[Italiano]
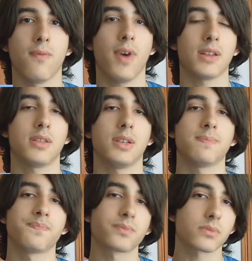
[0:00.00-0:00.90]

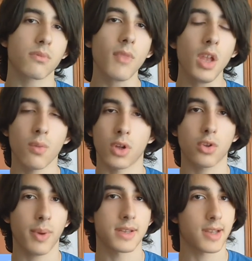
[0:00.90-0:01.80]
infatti a
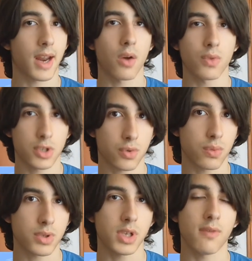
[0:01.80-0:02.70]
quanto pare sarà
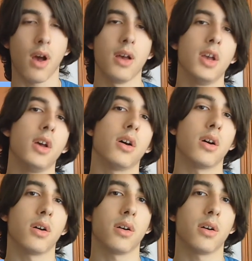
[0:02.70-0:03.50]
un'esclusiva uh,